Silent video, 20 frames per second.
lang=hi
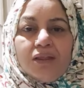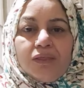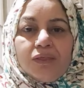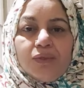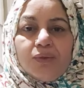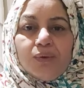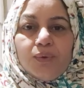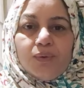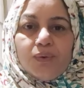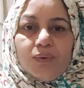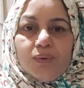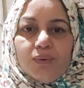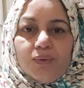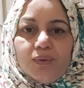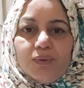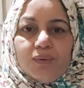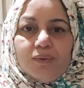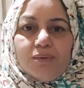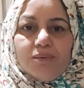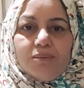तो
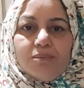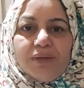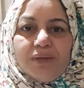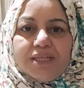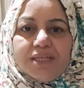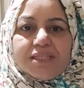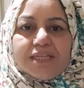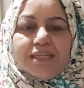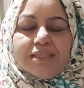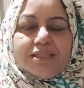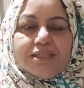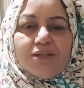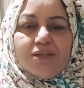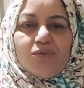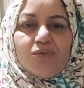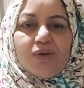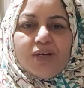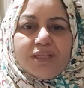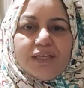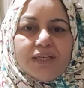मेरे साथ ये
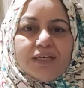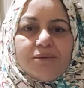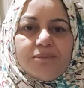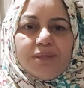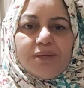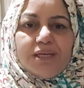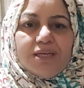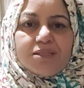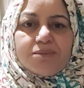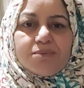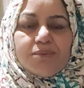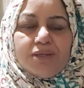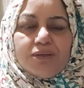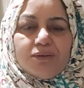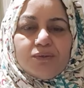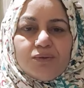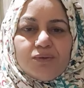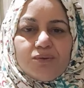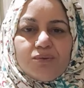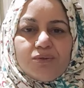हुआ था कि मेरे
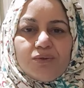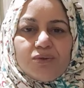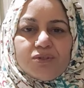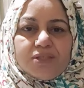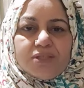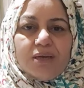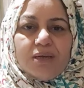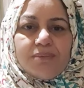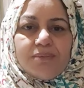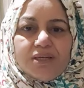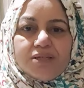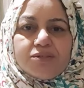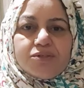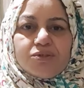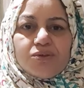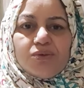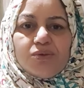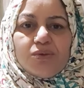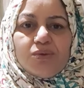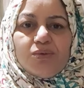हस्बैंड को नौ साल पहले
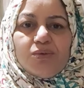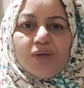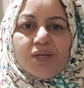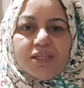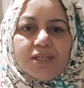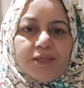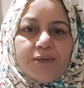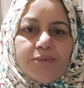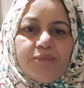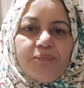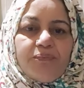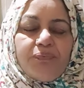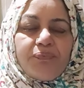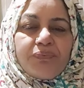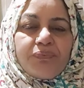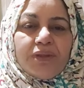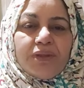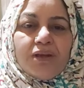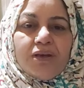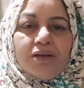स्ट्रोक हुआ था
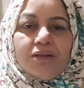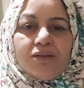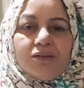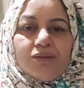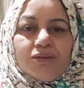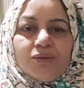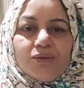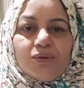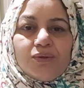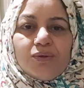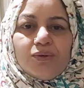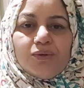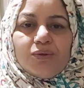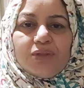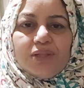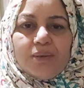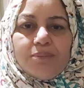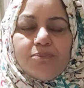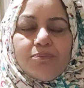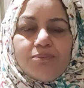तो
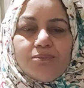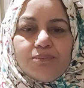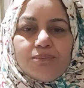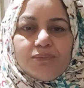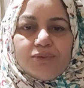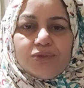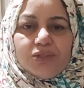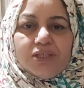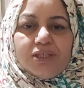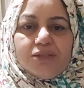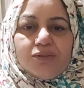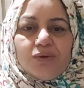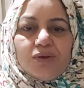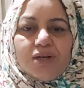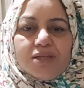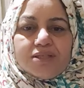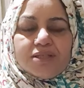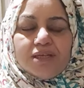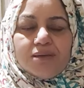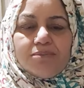तब मुझे
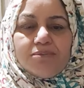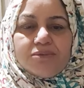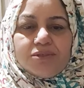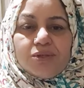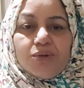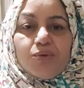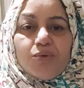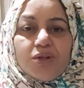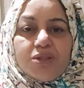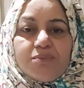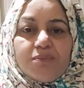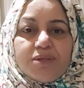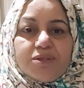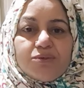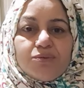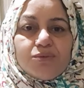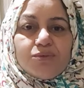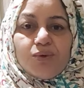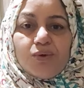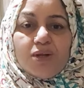थोड़ा सा ज़रूरत
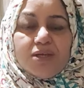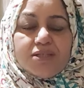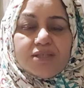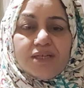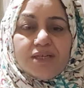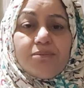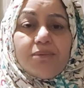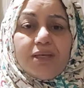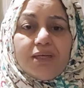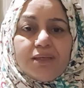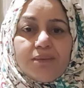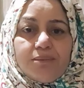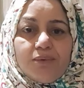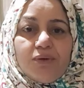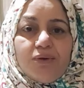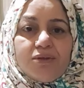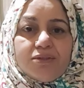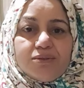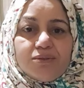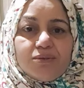महसूस थोड़ा सा नहीं बल्कि
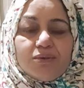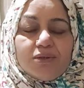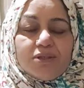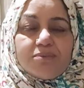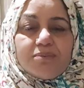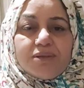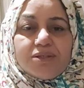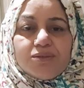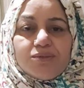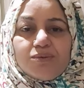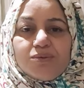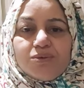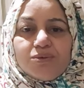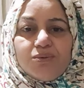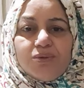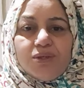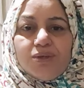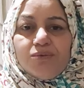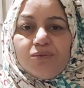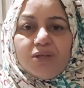बहुत ज़रूरत महसूस
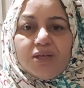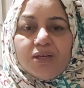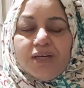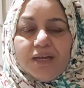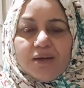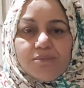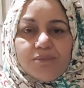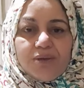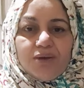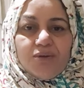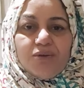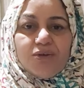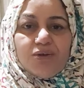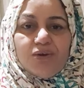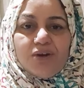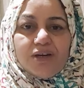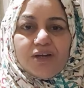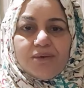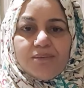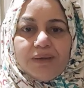हुई क्योंकि घर में कोई
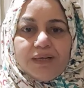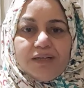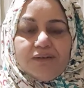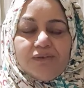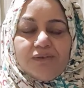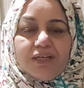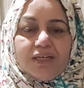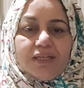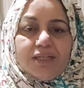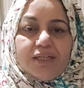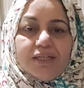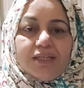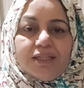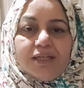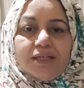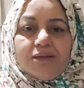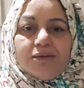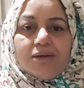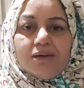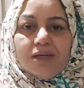और कमाने वाला नहीं
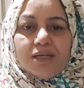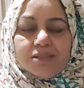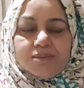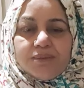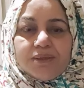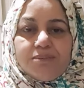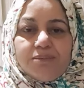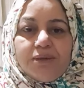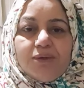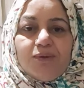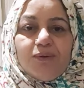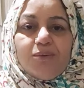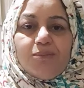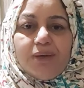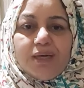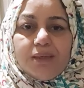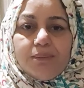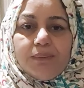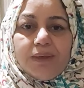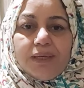था हस्बैंड बिल्कुल
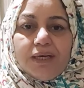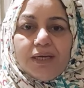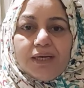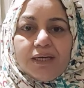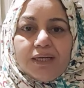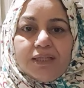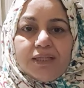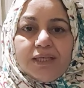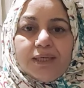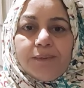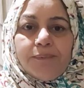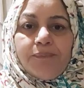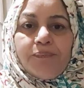बेल्ट पे आ गए थे